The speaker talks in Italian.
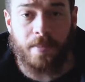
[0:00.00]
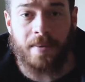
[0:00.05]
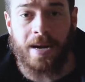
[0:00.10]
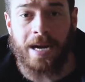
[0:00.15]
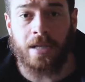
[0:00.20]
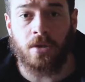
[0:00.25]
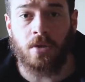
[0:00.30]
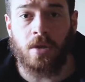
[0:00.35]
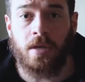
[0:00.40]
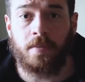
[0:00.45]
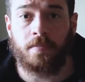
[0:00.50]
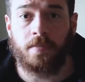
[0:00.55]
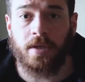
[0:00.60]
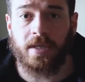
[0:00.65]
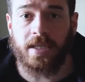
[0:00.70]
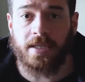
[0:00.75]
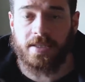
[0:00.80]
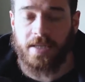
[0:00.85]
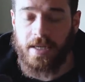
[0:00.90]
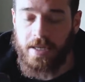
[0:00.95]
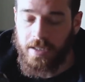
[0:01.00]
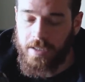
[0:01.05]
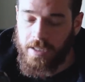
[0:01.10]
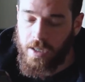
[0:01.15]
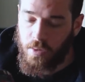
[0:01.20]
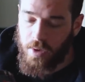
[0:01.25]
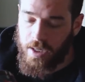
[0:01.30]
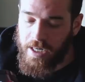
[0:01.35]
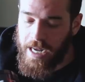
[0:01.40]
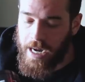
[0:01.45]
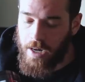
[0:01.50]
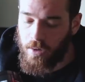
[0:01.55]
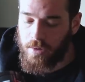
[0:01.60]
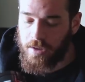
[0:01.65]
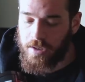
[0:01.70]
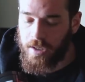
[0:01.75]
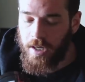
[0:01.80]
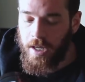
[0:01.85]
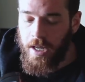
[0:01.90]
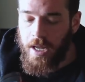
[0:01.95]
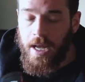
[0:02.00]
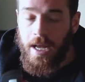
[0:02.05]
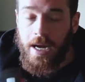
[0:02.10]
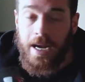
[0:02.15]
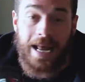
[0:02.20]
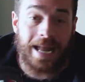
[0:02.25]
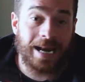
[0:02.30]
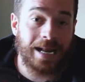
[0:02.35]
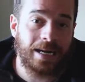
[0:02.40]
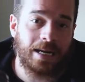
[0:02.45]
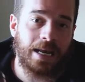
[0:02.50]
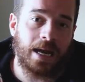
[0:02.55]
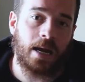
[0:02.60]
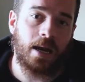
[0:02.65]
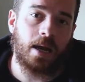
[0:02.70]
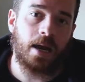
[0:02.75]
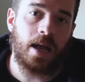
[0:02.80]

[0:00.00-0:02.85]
parlato dell'importanza dell'intra-workout, l'Energan